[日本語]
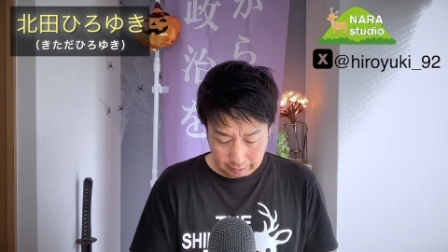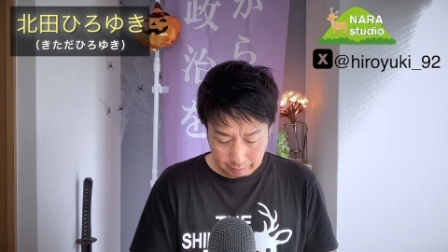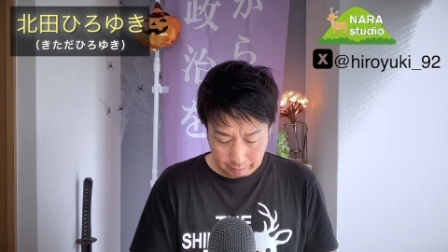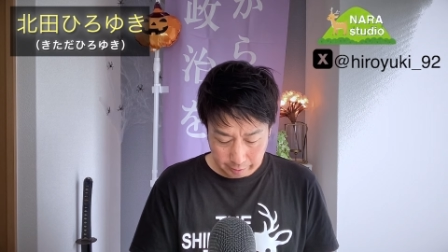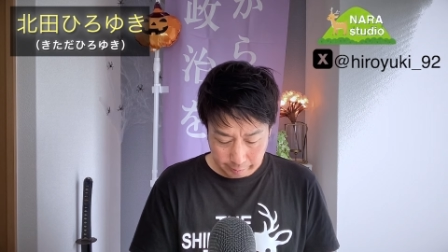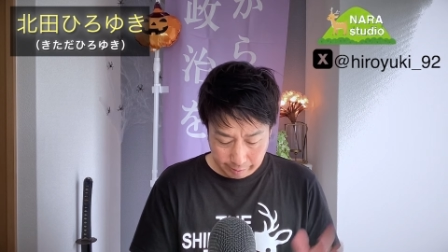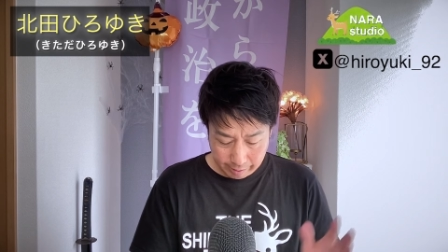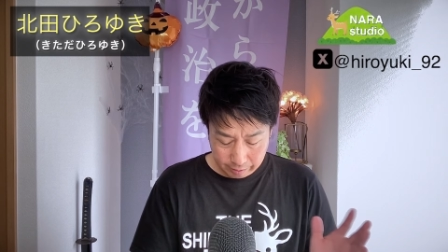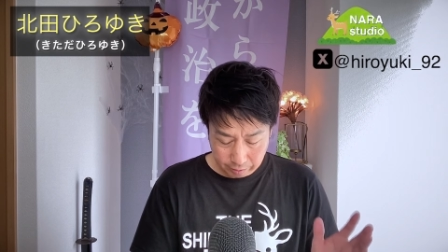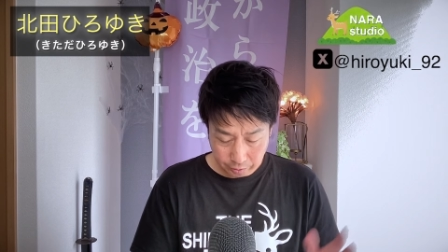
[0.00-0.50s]

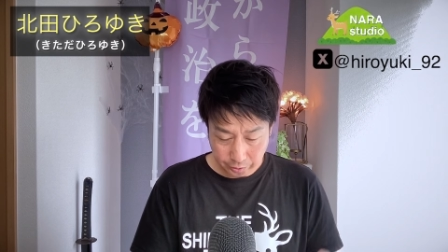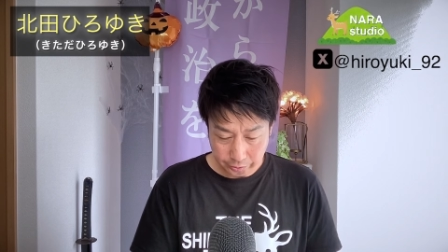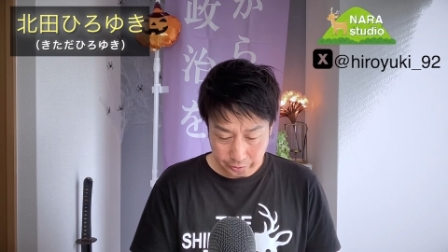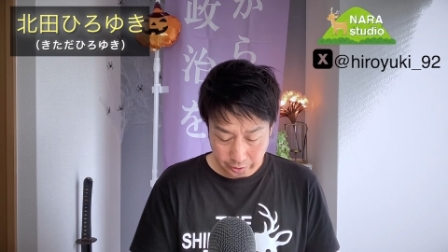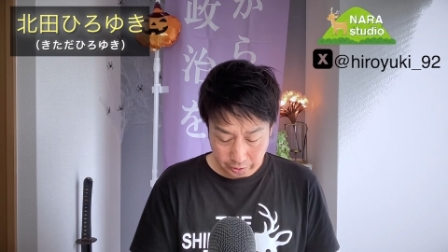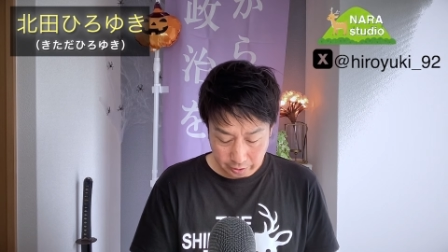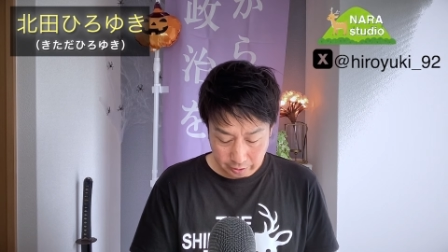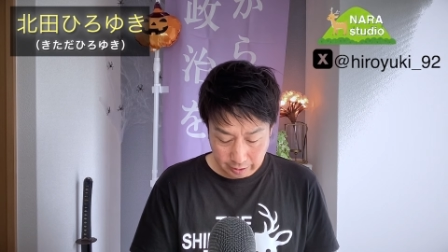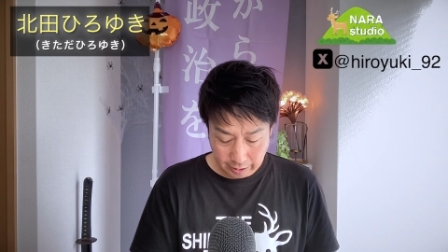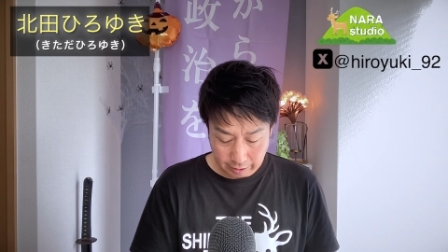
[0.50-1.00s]
いわゆる
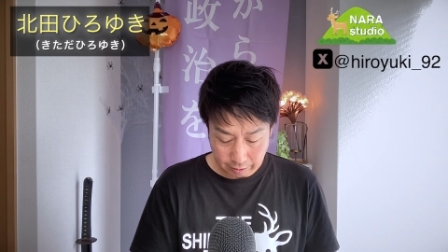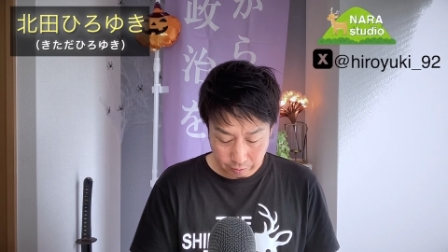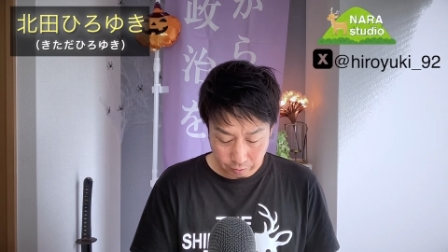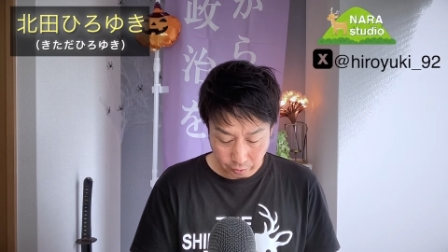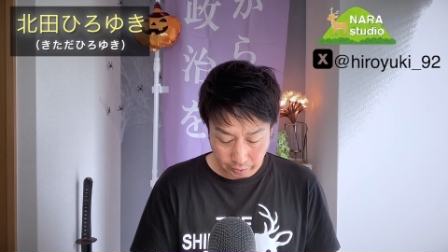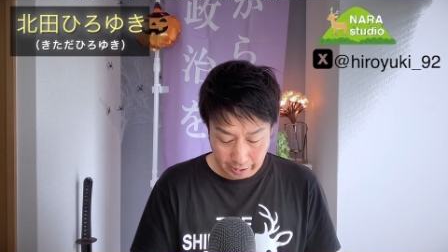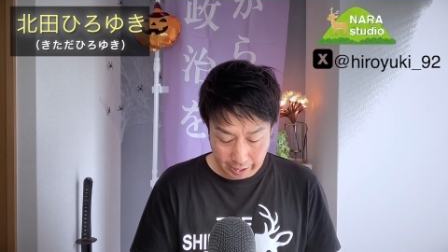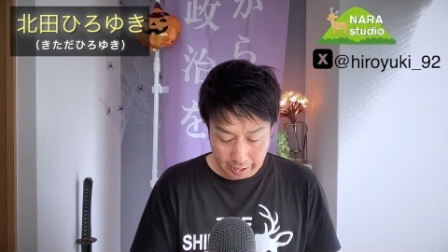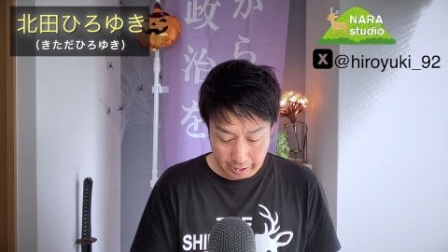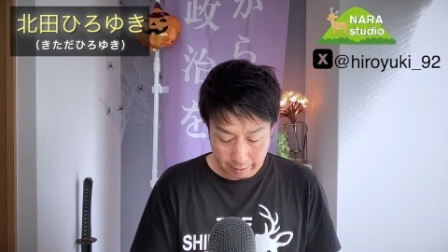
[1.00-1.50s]
崩していく
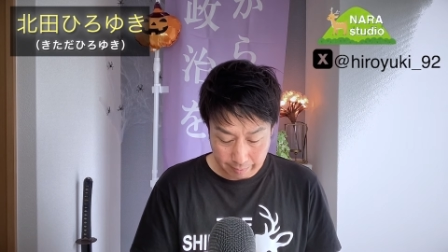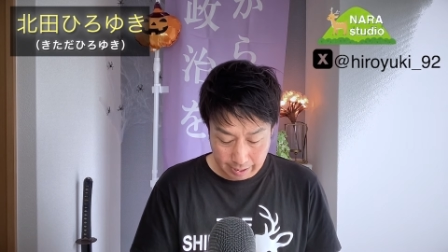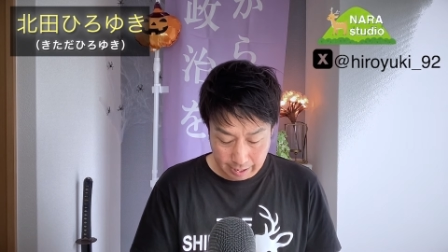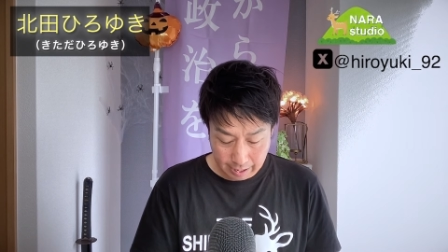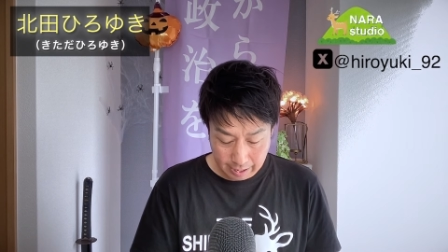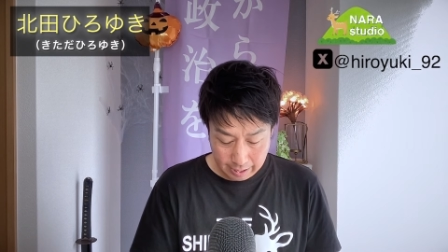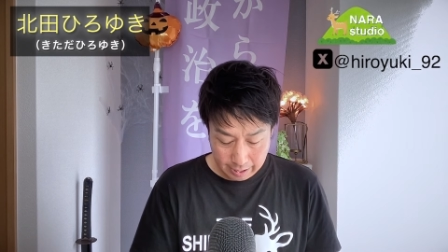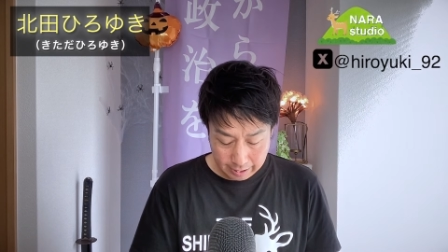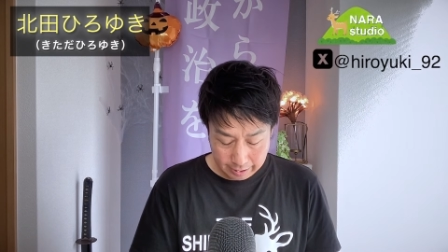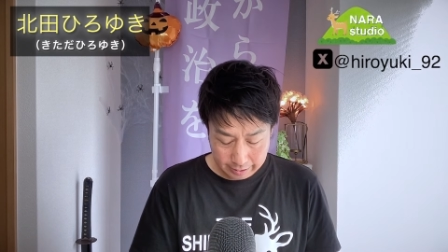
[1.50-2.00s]
のであれ
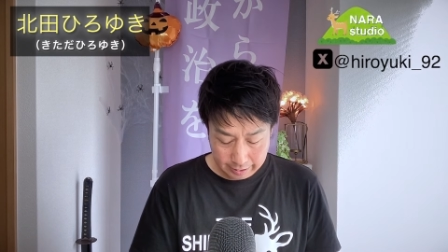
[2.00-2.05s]
ば、